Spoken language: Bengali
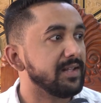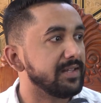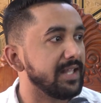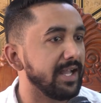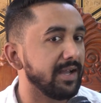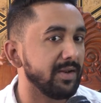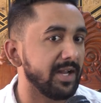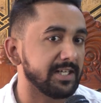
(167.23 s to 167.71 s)

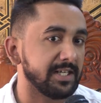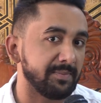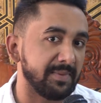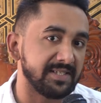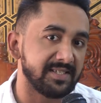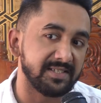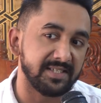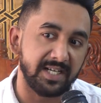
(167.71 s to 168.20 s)
দেখা গেলো একটা
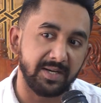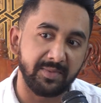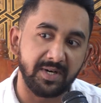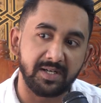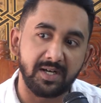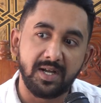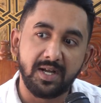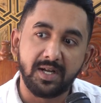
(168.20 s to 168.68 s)
প্যাসেঞ্জার
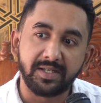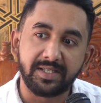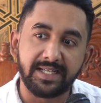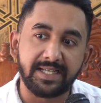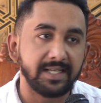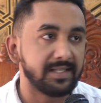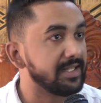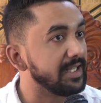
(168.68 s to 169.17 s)
আমরা
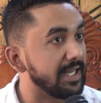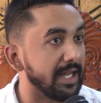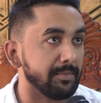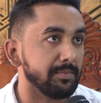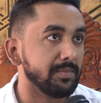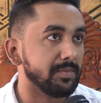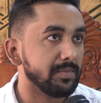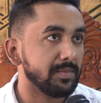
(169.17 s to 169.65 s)
টিকিট দিলাম